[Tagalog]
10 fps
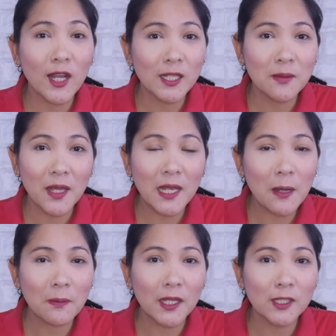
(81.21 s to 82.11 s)
ka na
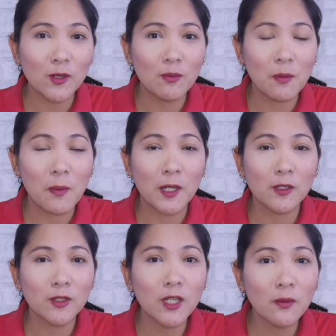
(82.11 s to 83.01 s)
malaman kung
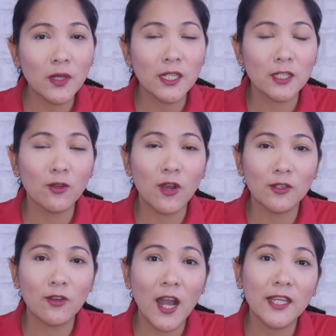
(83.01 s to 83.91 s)
paano to gawin at kung
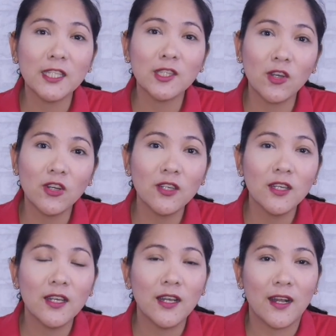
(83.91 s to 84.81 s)
anong kanin to,
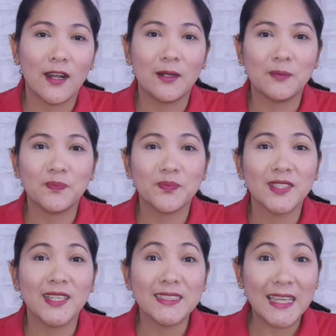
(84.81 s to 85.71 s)
um,
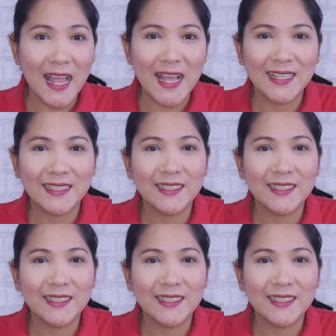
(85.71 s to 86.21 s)
tara,